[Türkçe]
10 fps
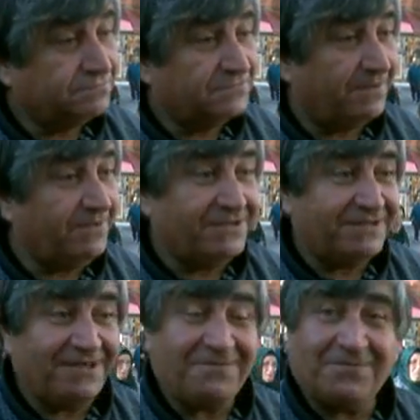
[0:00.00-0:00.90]
Tabii
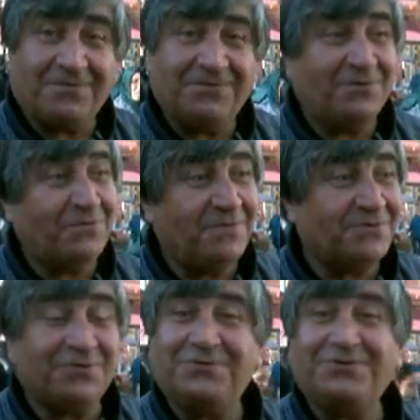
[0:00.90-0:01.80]
isterim. Onunla
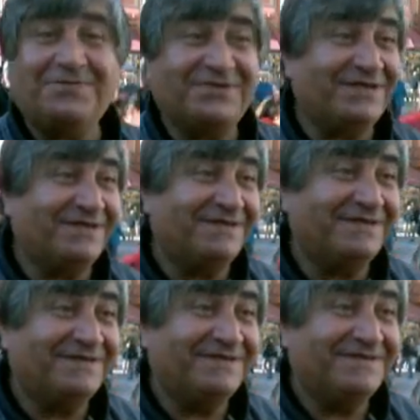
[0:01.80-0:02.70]
okumak çok güzel bir şey.
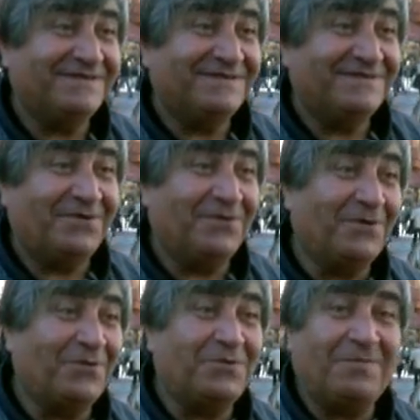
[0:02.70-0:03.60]

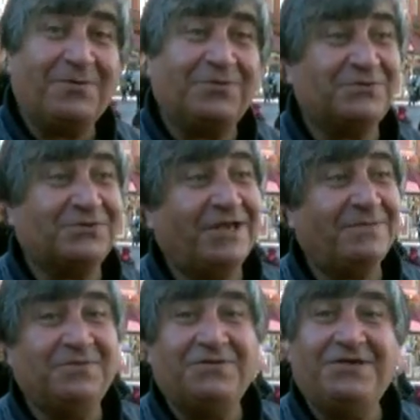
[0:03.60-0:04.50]
Ondan okumak Türk
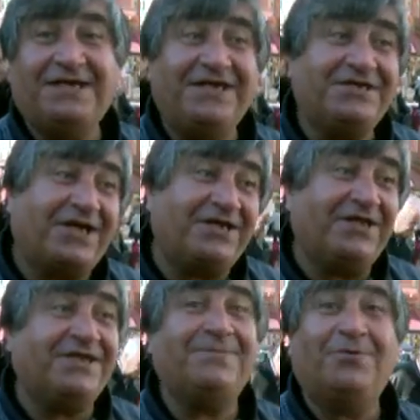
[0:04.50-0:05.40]
sanat müziği yeni
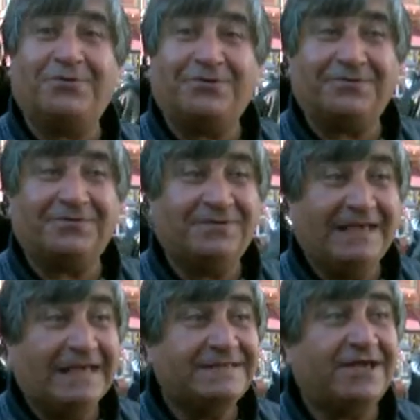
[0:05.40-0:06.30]
şarkılar gibi okuyor.
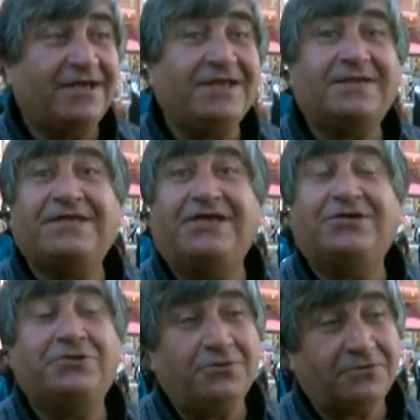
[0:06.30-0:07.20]
Sanat
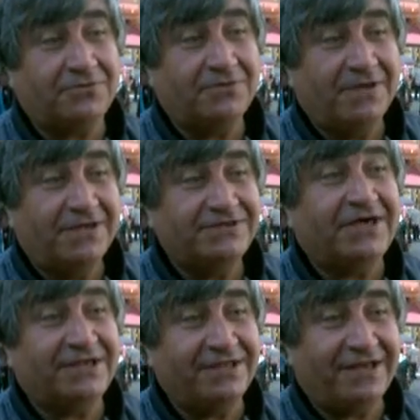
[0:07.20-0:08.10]
değişiyor
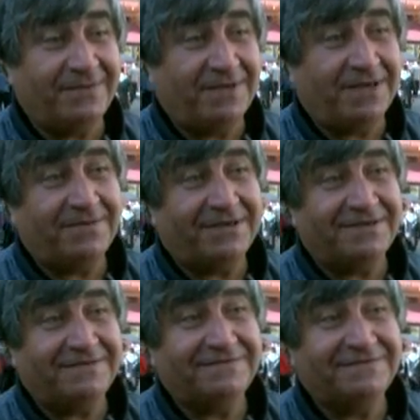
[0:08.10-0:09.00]
şarkılarla beraber.
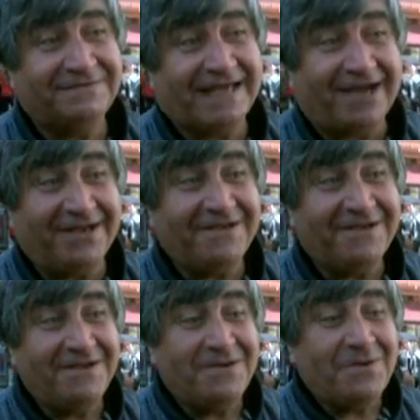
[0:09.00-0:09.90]
Yani
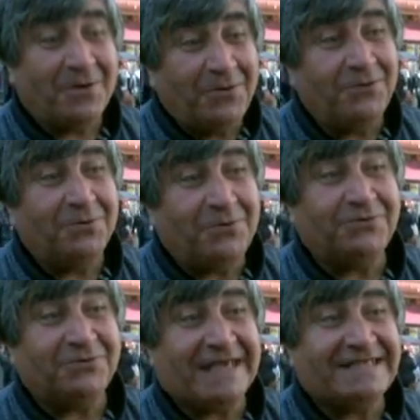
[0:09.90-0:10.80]
onun
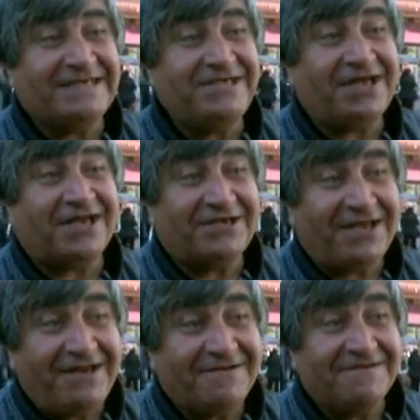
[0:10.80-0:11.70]
okuduğu eski
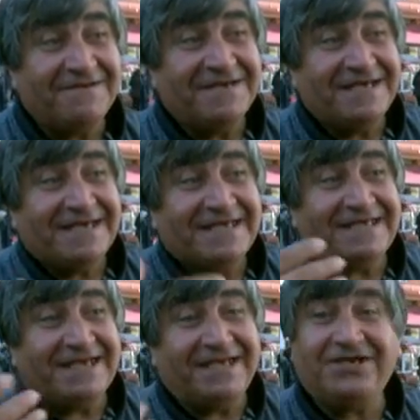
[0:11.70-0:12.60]
şarkılar
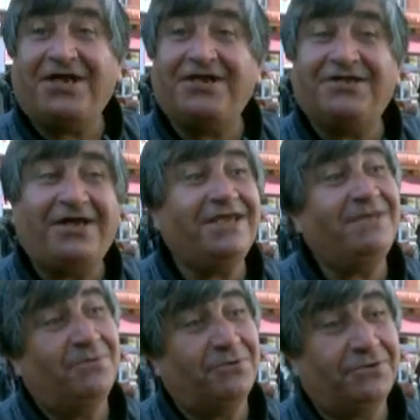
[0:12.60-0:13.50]
yeni şarkılar
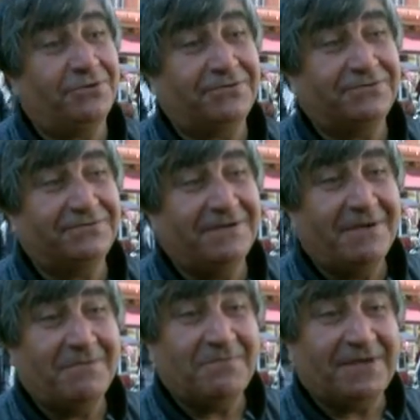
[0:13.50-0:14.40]
gibi okuyor.
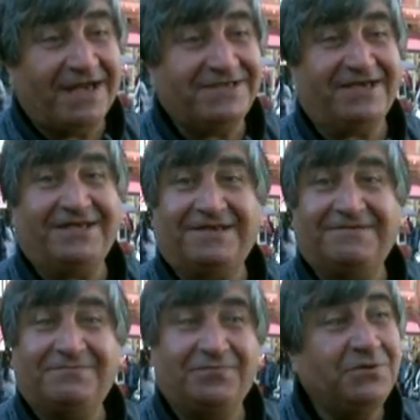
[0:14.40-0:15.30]
Gerçekten
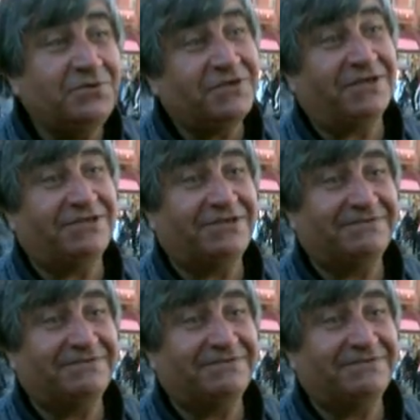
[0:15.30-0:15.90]
büyük sanatçı.